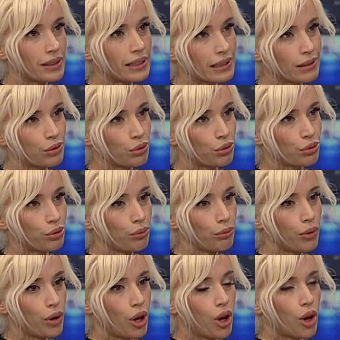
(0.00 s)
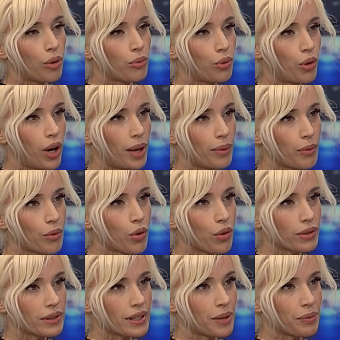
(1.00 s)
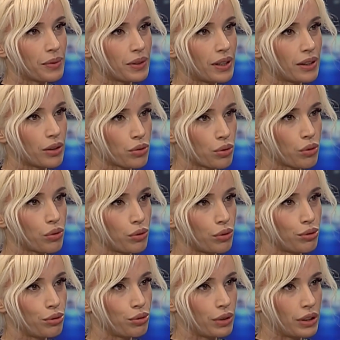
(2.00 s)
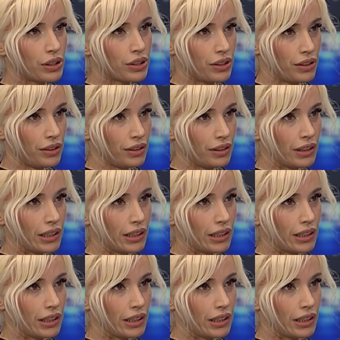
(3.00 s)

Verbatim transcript: istiyordum. Bu albüm konseptine de çok uyduğu için